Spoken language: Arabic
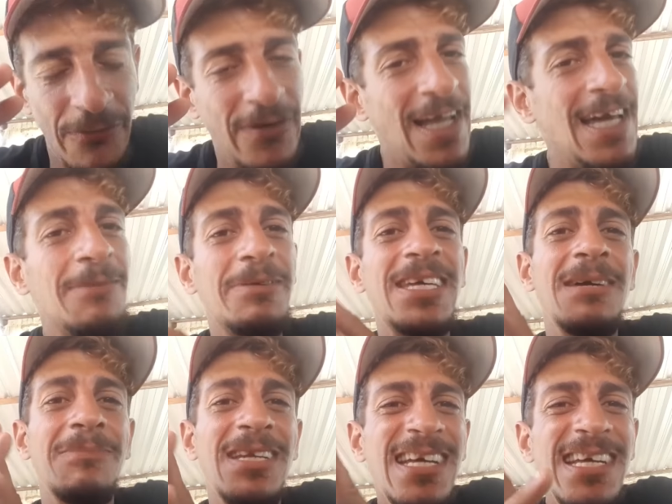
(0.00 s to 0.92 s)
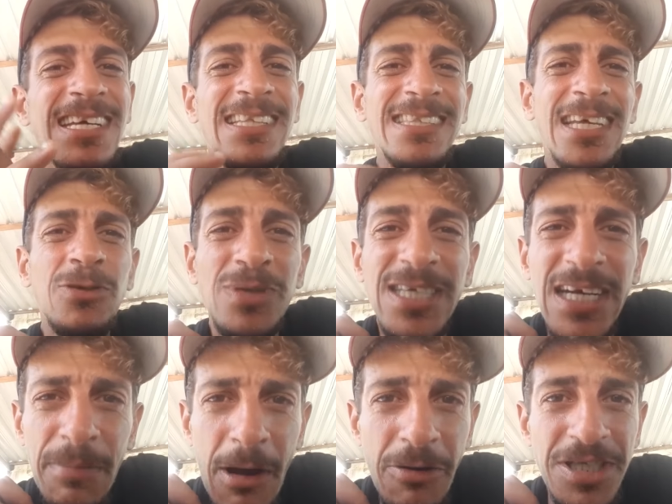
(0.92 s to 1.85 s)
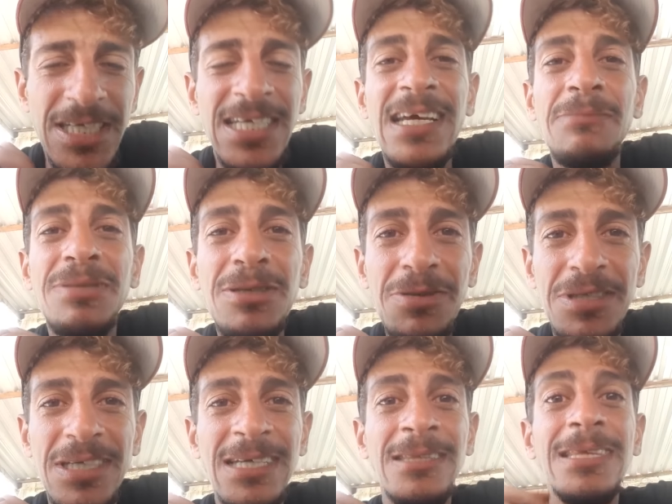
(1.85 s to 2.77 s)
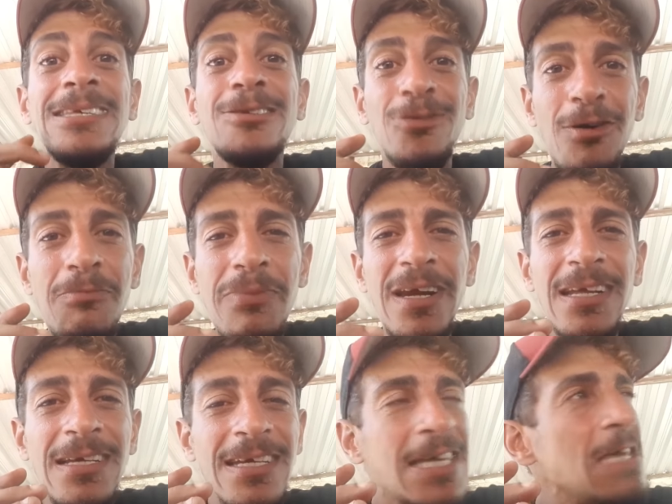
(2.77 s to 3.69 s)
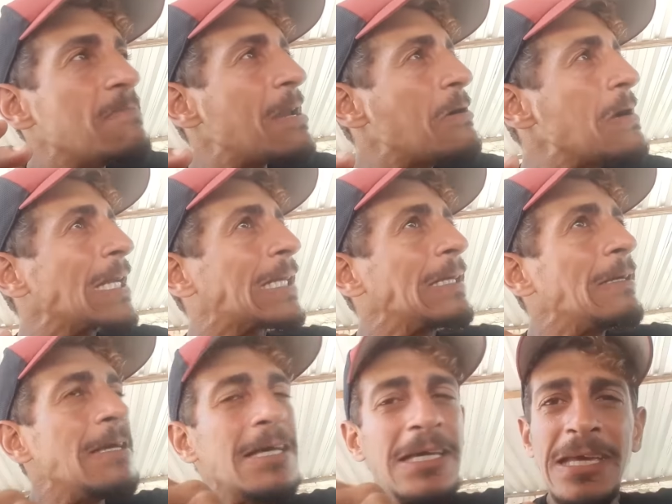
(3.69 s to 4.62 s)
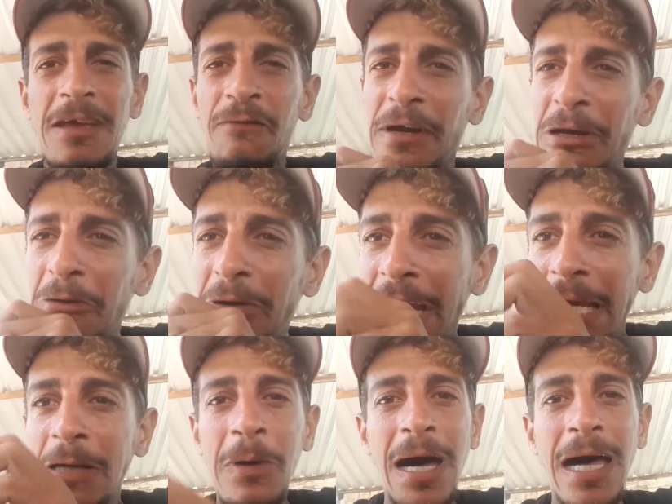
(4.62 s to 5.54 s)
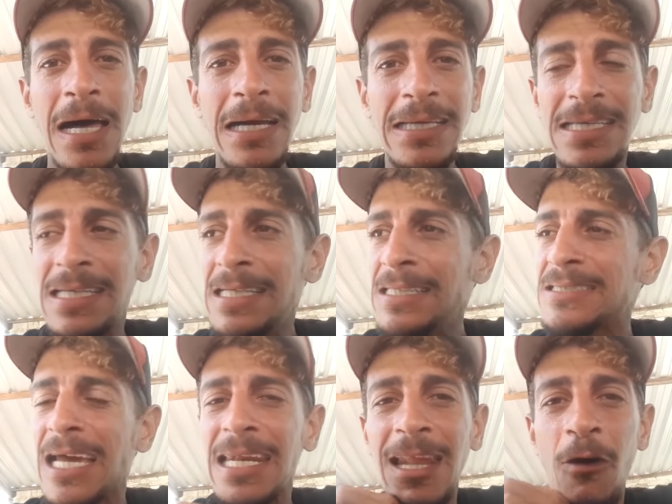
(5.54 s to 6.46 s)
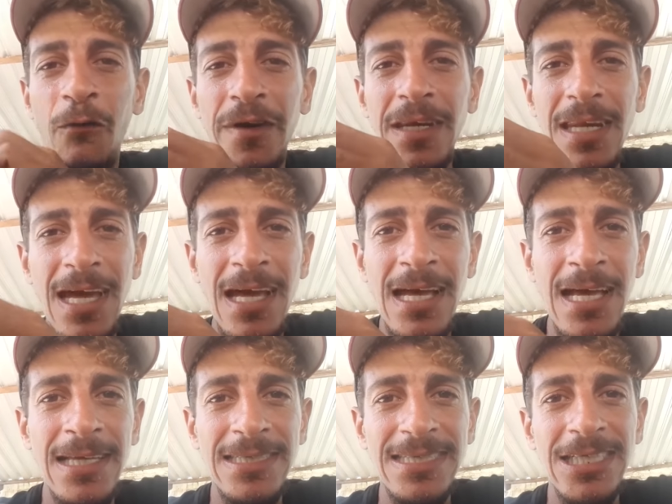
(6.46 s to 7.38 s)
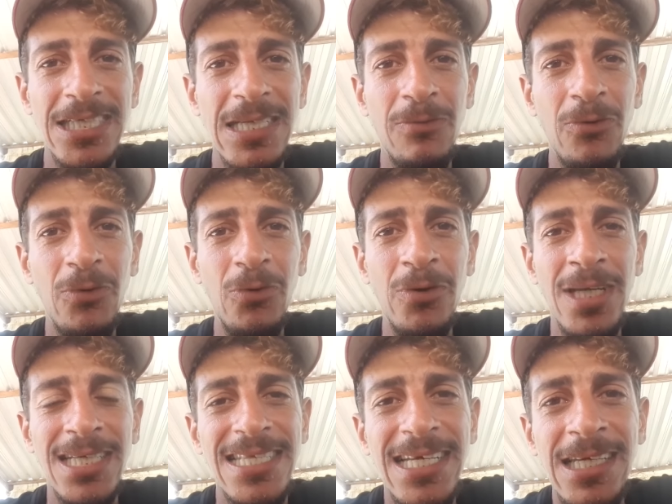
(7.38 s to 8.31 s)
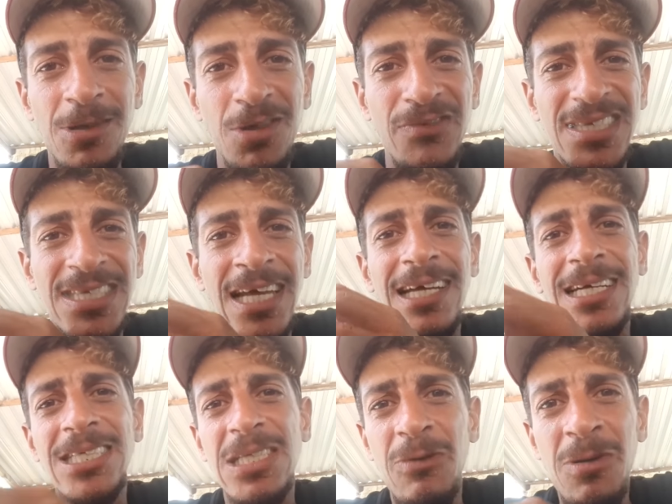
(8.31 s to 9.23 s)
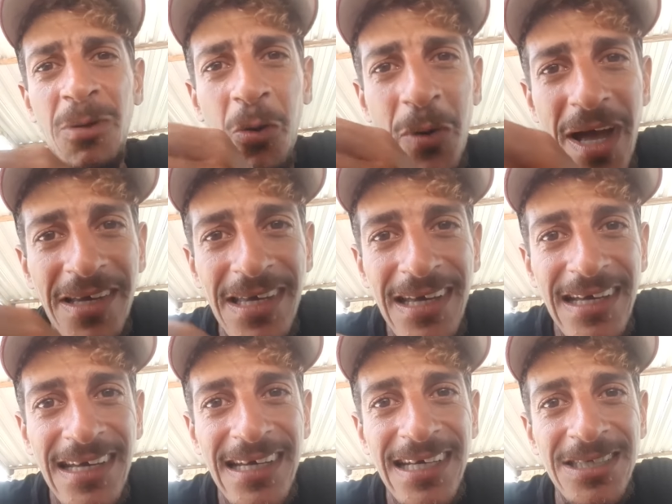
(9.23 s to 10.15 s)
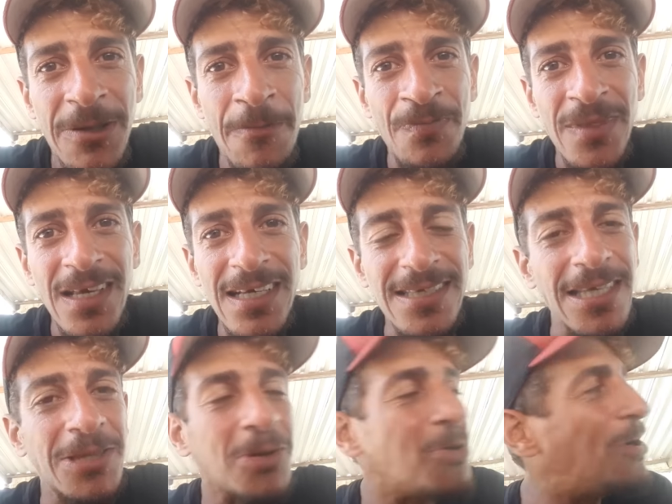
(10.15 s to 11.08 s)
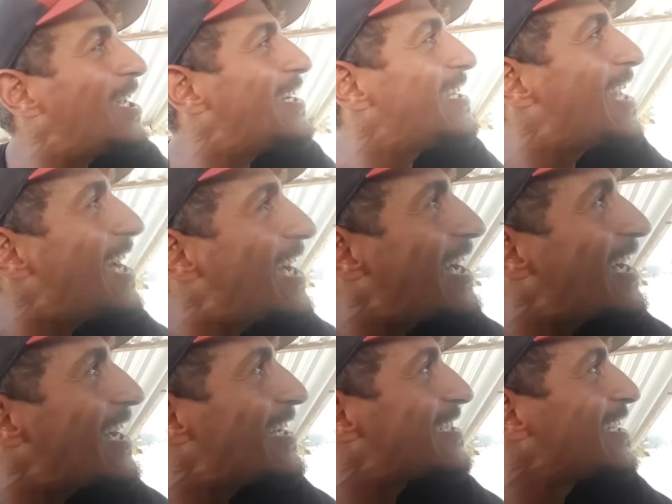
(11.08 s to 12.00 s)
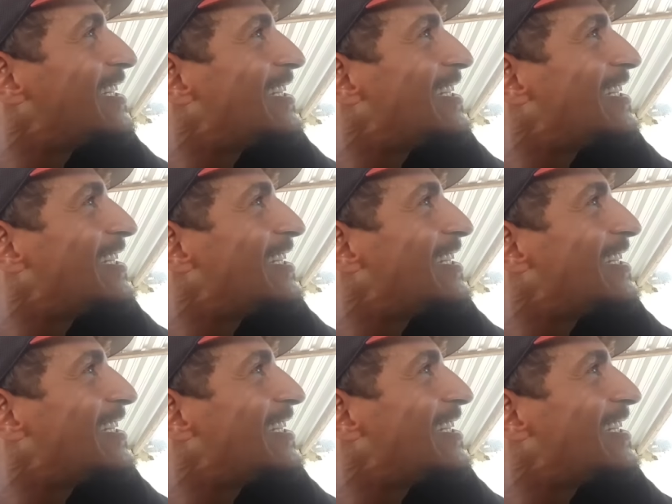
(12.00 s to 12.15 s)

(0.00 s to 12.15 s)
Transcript: في العالم كامل تتوصل 24 25 ديسمبر كيبانوا لك كيفرقوا الحلوى كيتهلاو في الناس كيجيبوا الناس اللي كينعشوا في الزنقه كيجيبوا لهم حوايج يصدقوا على الناس